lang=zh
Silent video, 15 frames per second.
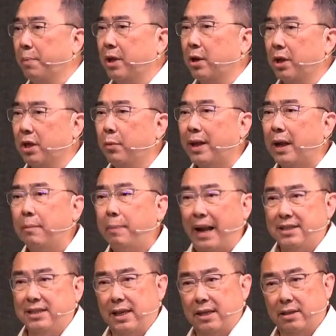的时候什么都没有呢？
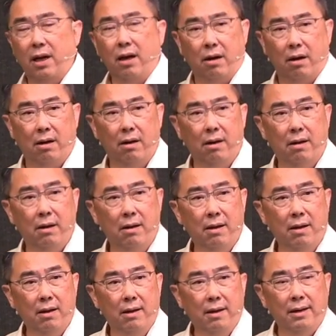因为他要把它剪
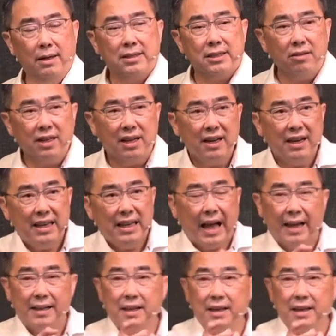掉。你知道那